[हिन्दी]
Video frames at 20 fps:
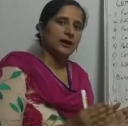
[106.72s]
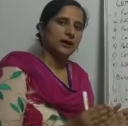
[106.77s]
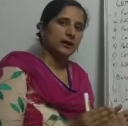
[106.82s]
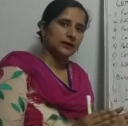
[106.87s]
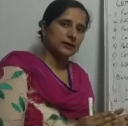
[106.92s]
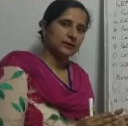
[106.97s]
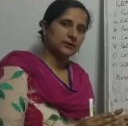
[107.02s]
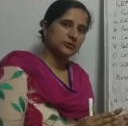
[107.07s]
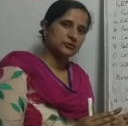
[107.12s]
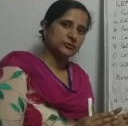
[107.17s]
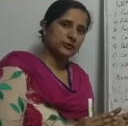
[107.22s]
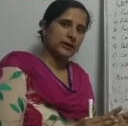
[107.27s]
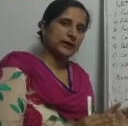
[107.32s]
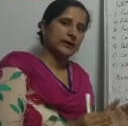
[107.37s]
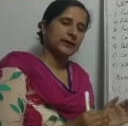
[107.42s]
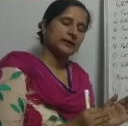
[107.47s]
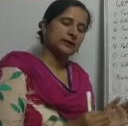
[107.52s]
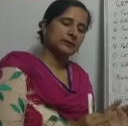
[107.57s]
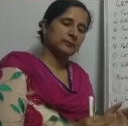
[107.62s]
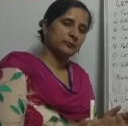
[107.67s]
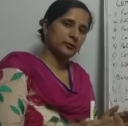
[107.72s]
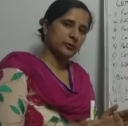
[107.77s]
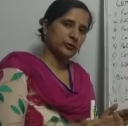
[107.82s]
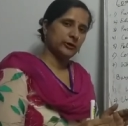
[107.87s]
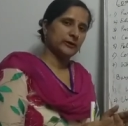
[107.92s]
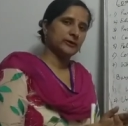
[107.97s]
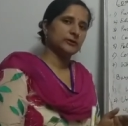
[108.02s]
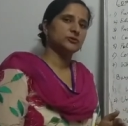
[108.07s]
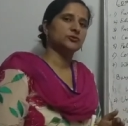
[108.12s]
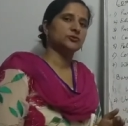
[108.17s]
अगर जो है एक
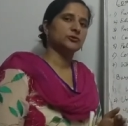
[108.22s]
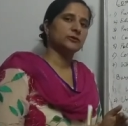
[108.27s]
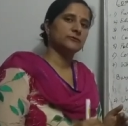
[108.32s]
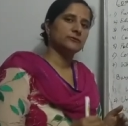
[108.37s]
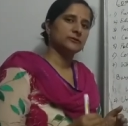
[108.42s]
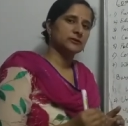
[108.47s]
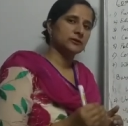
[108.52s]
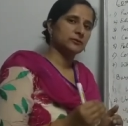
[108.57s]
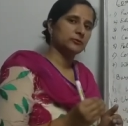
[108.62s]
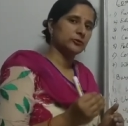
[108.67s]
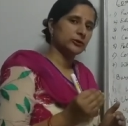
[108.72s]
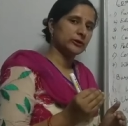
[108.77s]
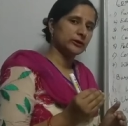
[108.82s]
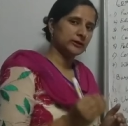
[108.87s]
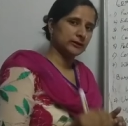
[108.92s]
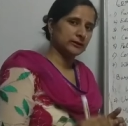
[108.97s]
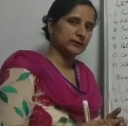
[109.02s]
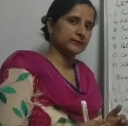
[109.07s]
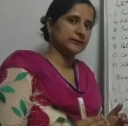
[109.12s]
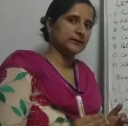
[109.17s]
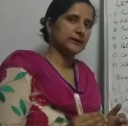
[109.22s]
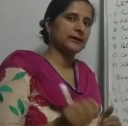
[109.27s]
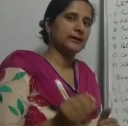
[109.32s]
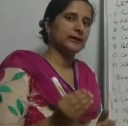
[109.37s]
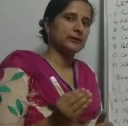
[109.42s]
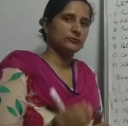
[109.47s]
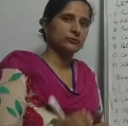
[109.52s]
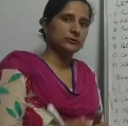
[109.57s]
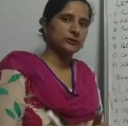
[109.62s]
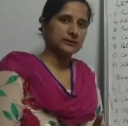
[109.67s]
इम्प्लॉई जो कि विसल ब्लोइंग करता
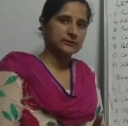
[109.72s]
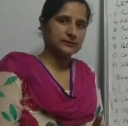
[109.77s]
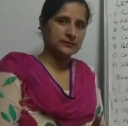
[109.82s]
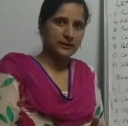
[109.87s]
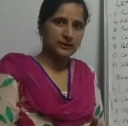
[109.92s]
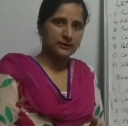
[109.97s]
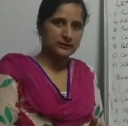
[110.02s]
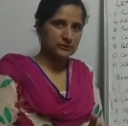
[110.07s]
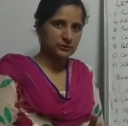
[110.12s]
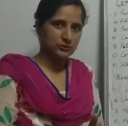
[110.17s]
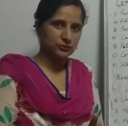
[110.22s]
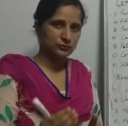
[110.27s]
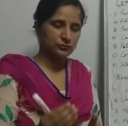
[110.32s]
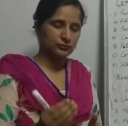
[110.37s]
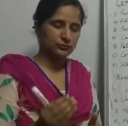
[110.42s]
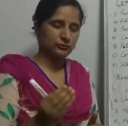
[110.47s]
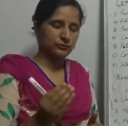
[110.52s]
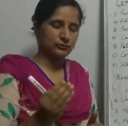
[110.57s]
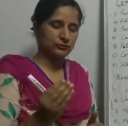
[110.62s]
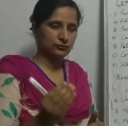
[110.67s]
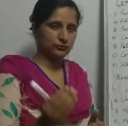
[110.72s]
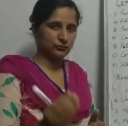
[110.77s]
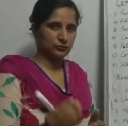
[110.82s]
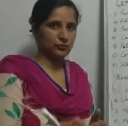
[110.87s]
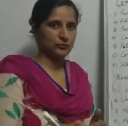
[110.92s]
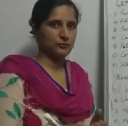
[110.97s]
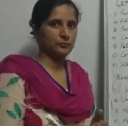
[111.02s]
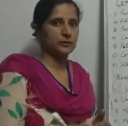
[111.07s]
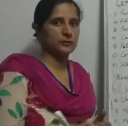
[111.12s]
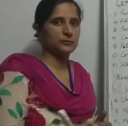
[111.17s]
है उनके साथ जो
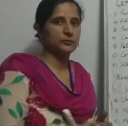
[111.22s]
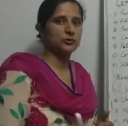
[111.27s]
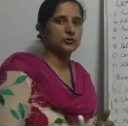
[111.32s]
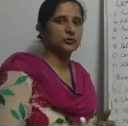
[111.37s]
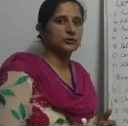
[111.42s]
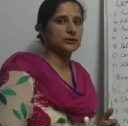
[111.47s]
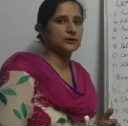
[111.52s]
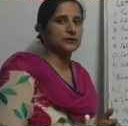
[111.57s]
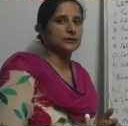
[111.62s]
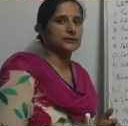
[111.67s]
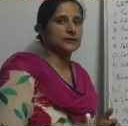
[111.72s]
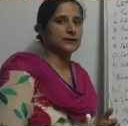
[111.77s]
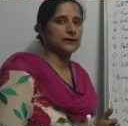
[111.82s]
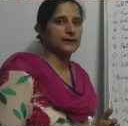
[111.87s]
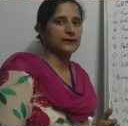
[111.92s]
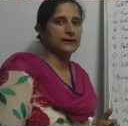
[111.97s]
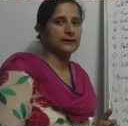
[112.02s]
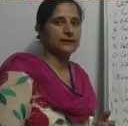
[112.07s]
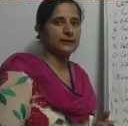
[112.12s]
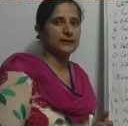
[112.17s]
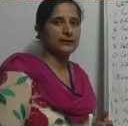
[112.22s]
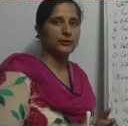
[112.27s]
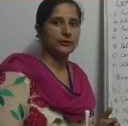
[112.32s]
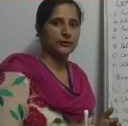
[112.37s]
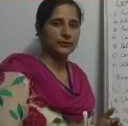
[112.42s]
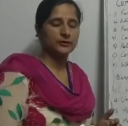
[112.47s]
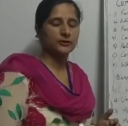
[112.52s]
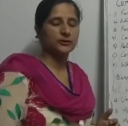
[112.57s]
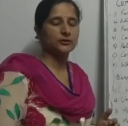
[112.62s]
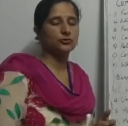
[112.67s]
उनको रिपोर्ट करता है
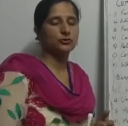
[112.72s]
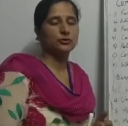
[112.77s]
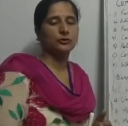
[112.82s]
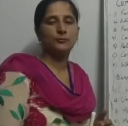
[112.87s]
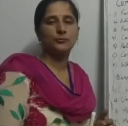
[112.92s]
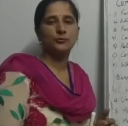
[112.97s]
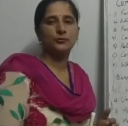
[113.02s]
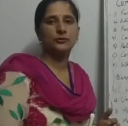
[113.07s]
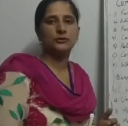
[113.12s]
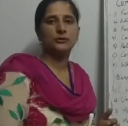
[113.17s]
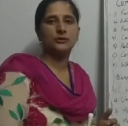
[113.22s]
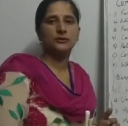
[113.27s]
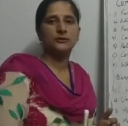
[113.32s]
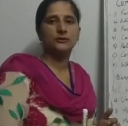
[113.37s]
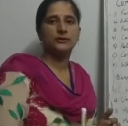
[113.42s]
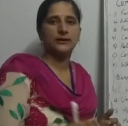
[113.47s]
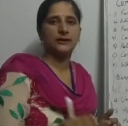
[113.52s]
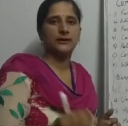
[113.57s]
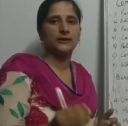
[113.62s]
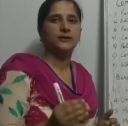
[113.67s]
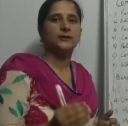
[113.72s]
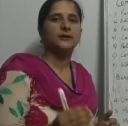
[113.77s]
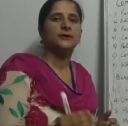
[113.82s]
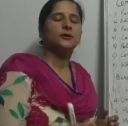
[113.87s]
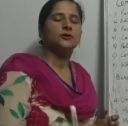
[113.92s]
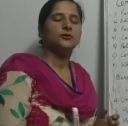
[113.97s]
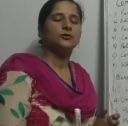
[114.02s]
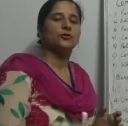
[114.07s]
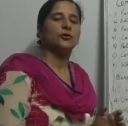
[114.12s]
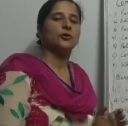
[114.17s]
ऑडिटर को रिपोर्ट करता है
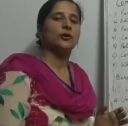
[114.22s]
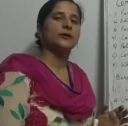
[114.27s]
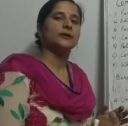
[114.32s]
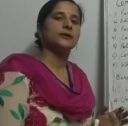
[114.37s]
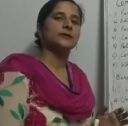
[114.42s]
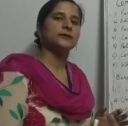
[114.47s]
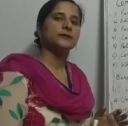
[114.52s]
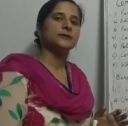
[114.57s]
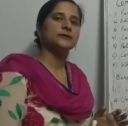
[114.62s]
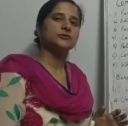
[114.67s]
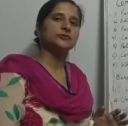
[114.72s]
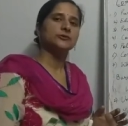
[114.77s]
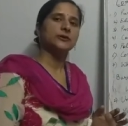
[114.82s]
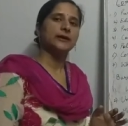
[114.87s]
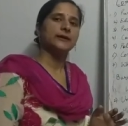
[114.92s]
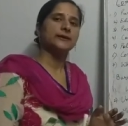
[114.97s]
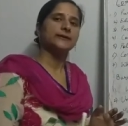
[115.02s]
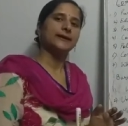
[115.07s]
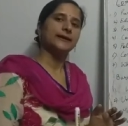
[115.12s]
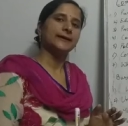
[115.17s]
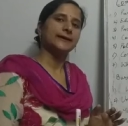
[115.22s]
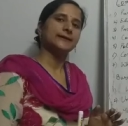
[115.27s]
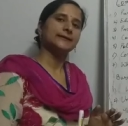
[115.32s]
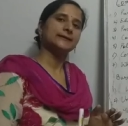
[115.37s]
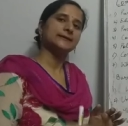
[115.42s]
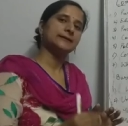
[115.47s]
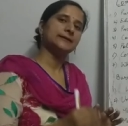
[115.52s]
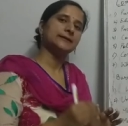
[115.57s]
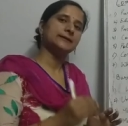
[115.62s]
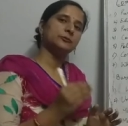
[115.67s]
तो ऑडिटर जो है
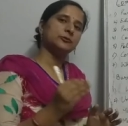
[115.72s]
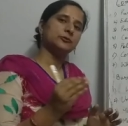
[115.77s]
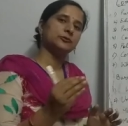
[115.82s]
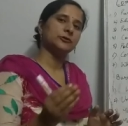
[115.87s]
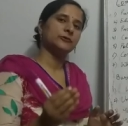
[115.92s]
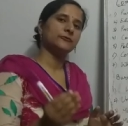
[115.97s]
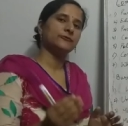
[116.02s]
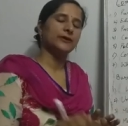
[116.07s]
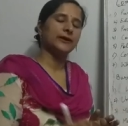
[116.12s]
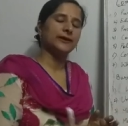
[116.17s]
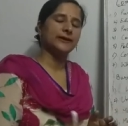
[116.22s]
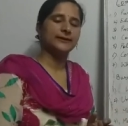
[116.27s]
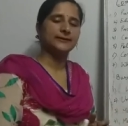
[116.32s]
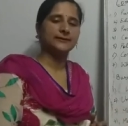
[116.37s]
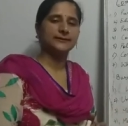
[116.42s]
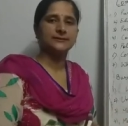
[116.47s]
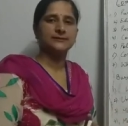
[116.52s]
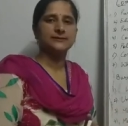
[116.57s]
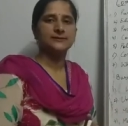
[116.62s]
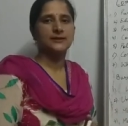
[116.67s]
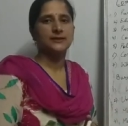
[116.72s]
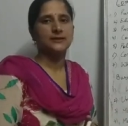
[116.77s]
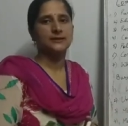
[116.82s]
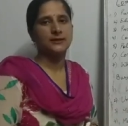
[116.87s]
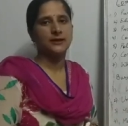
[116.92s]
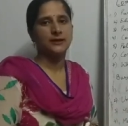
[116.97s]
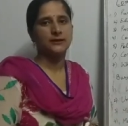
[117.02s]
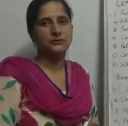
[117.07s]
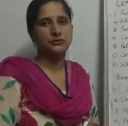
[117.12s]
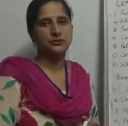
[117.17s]
डायरेक्टली बोर्ड ऑफ डायरेक्टर्स के
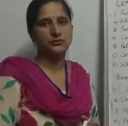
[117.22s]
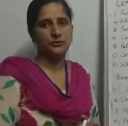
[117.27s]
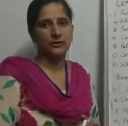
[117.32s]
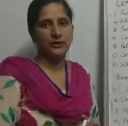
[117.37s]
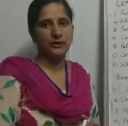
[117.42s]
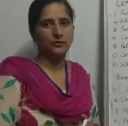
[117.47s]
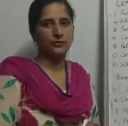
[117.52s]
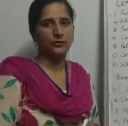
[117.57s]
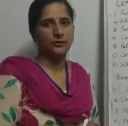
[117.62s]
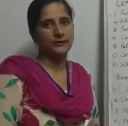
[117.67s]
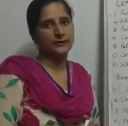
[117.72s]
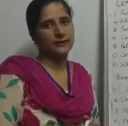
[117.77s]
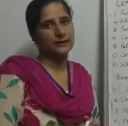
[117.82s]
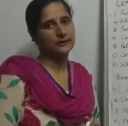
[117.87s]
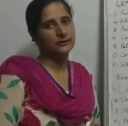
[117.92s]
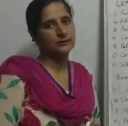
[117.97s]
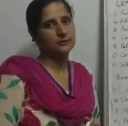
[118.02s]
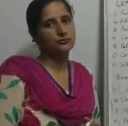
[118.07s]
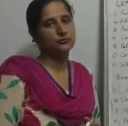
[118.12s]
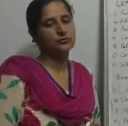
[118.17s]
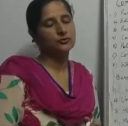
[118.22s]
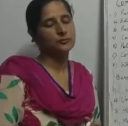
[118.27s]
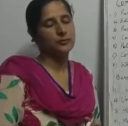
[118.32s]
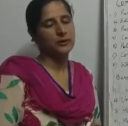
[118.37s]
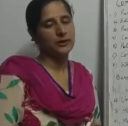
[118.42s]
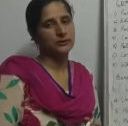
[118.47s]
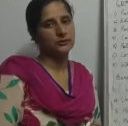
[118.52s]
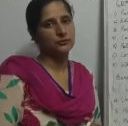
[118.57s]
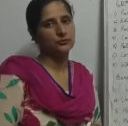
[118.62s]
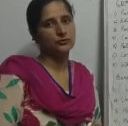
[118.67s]
साथ जो है कांटेक्ट उस
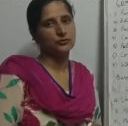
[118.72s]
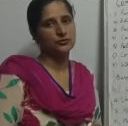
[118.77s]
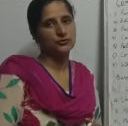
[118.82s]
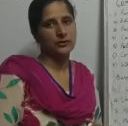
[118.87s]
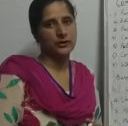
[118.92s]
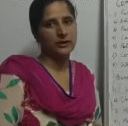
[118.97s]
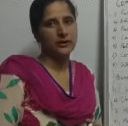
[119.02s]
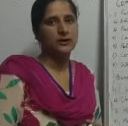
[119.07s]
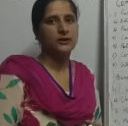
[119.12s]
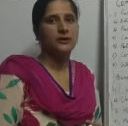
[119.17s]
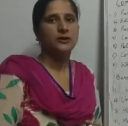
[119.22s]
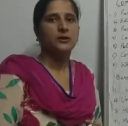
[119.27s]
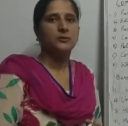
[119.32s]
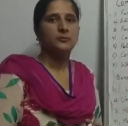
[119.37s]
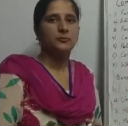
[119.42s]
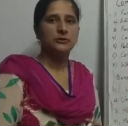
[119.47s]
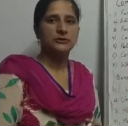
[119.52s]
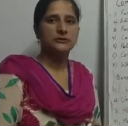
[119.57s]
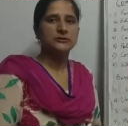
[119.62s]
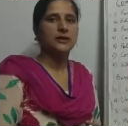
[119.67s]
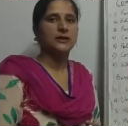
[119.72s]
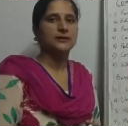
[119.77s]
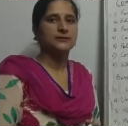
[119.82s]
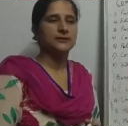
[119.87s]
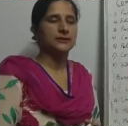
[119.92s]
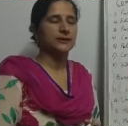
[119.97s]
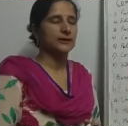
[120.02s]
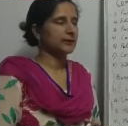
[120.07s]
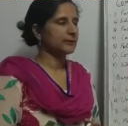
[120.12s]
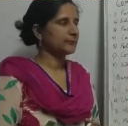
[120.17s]
बात को जो है पहुंचा
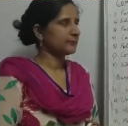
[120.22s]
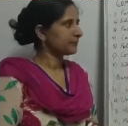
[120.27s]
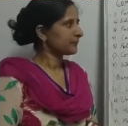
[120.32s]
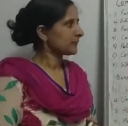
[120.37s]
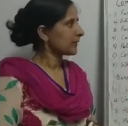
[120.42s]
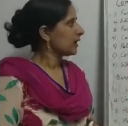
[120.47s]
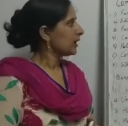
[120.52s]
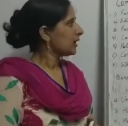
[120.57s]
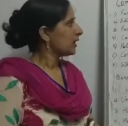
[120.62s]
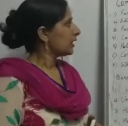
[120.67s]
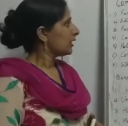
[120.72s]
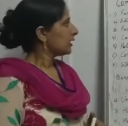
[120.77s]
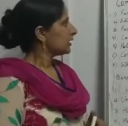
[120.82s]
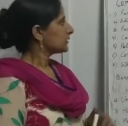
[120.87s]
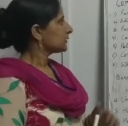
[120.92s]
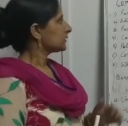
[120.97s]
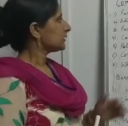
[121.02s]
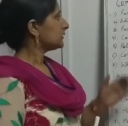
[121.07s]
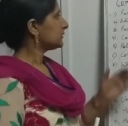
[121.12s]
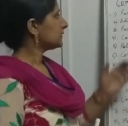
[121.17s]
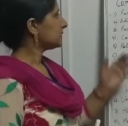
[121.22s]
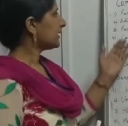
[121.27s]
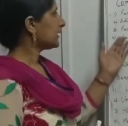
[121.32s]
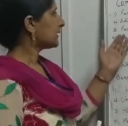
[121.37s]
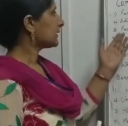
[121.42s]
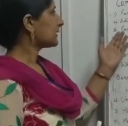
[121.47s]
सके थर्ड आ